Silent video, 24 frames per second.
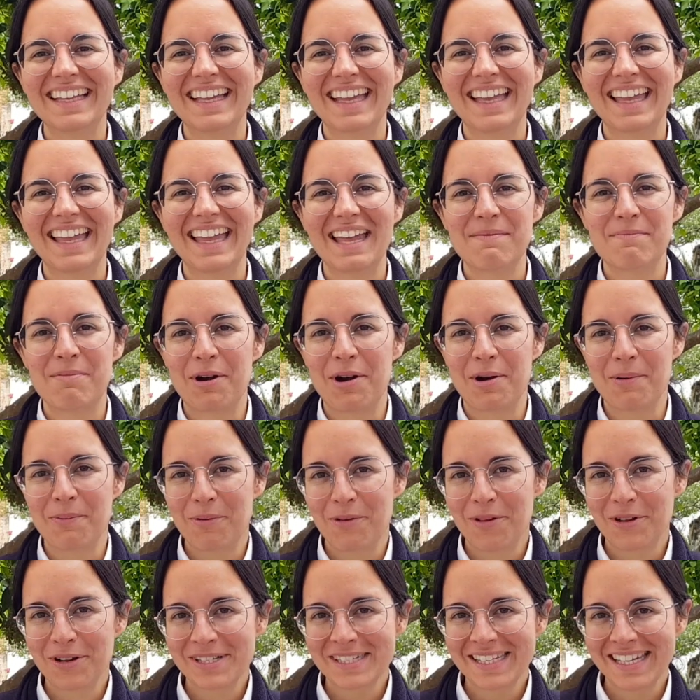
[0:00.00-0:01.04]
eh, pues no
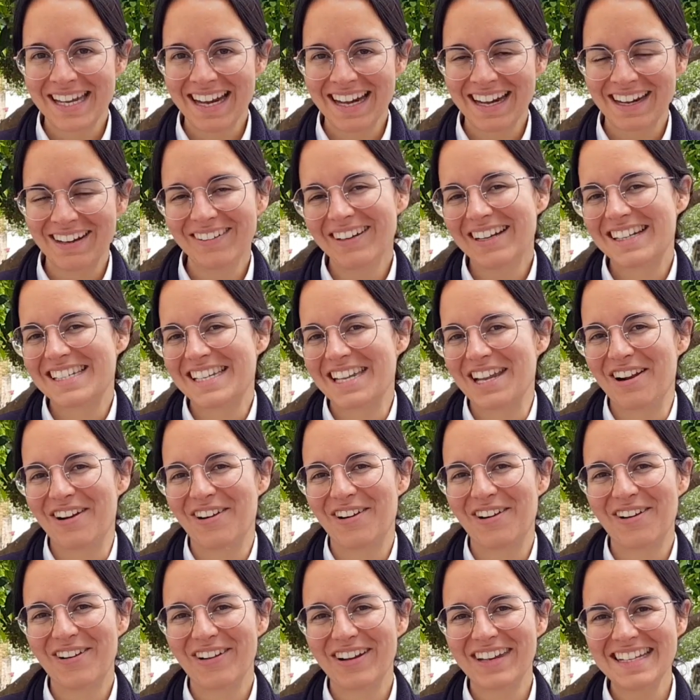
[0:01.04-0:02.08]
pudo ser, ¿no? El señor
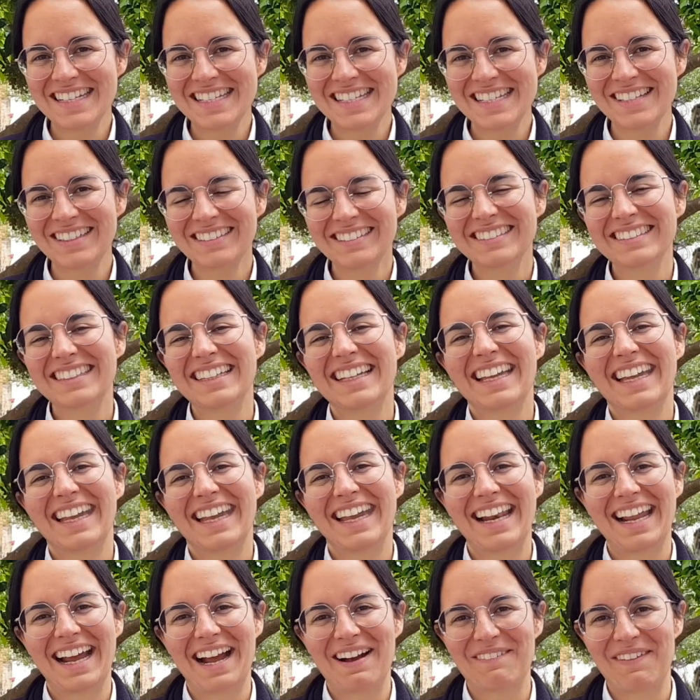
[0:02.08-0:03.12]
no lo quiso y
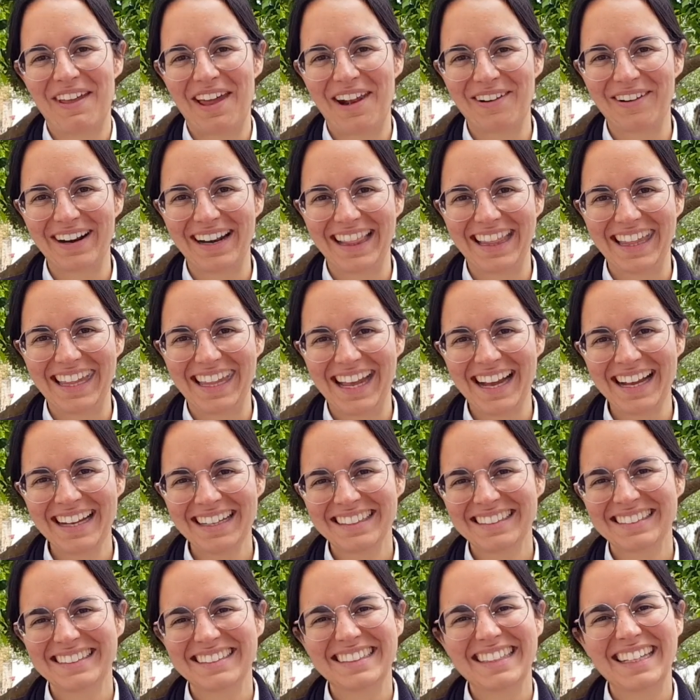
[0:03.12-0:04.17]
le cambiaron el día.
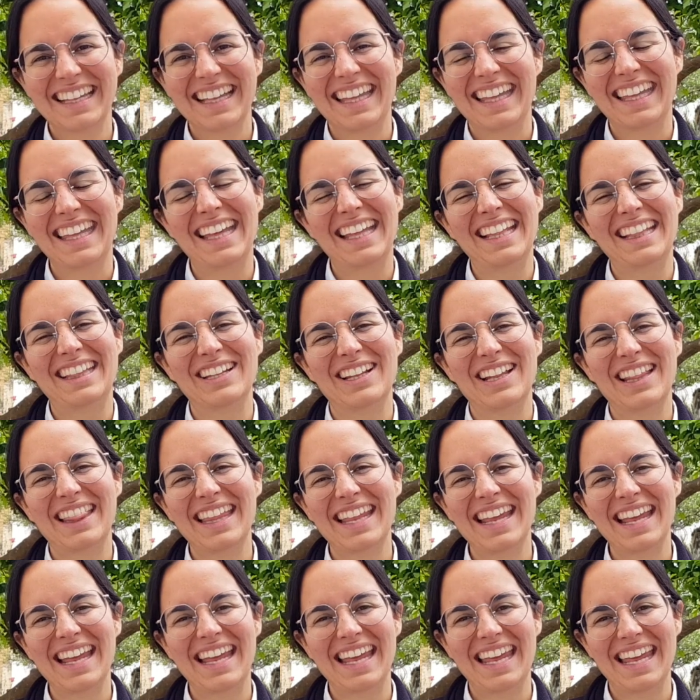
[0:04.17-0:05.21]
Y
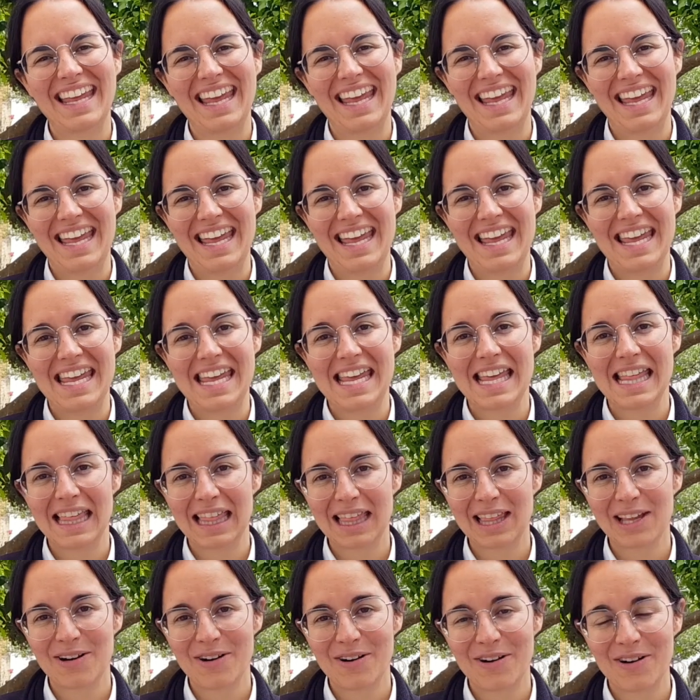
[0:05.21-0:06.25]
entonces eh,
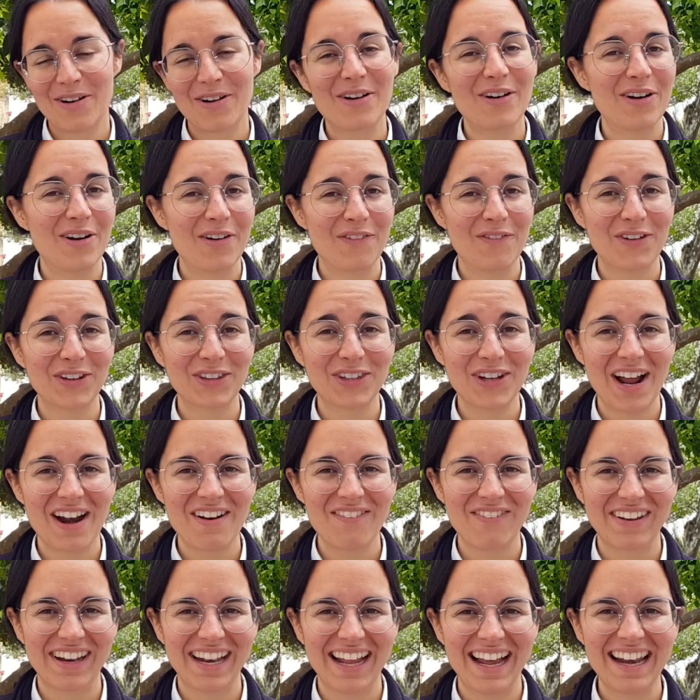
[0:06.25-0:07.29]
hizo los votos al
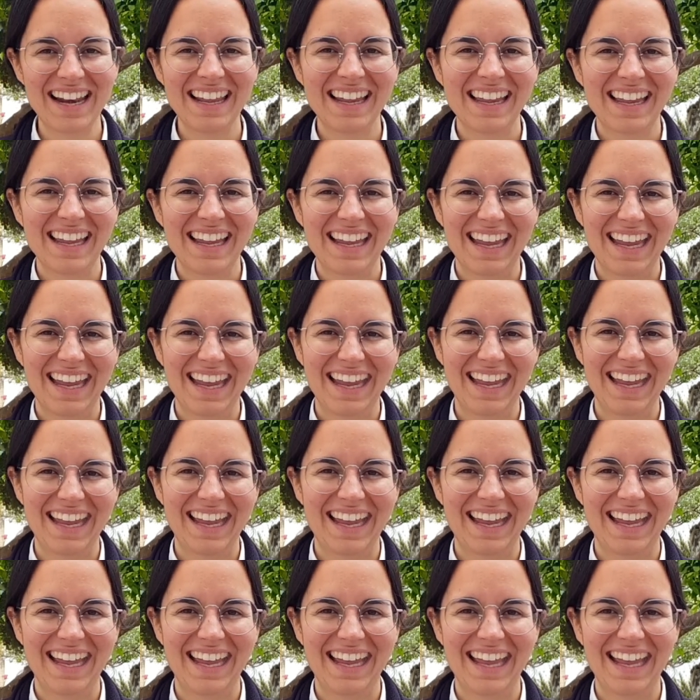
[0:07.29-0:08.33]
final,
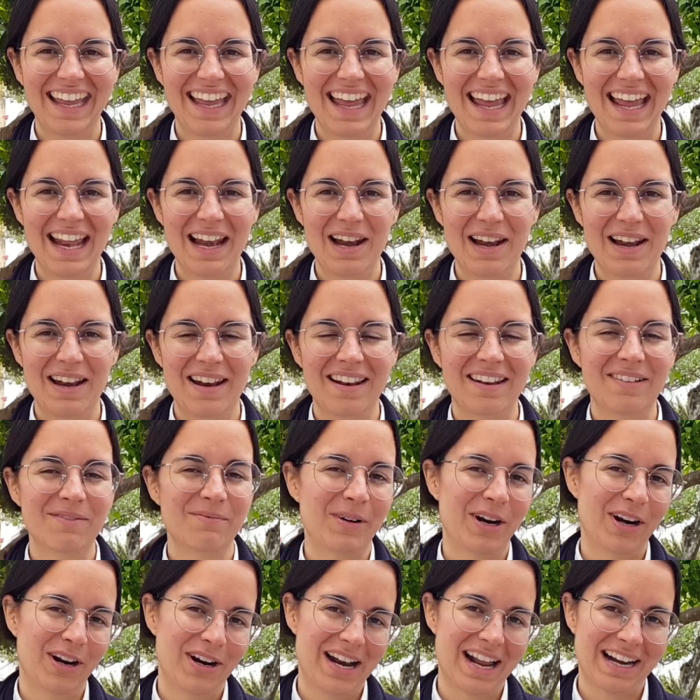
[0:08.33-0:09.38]
eh,
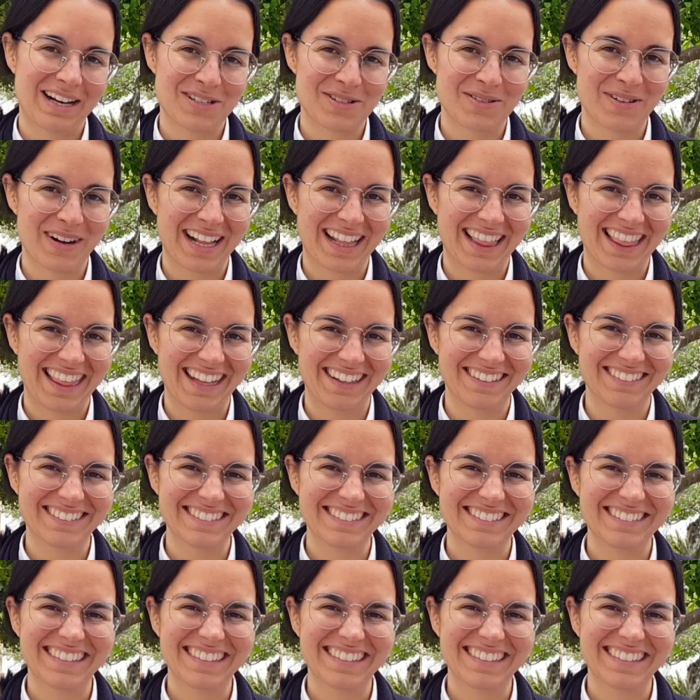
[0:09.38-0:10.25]
bueno, la resurrección,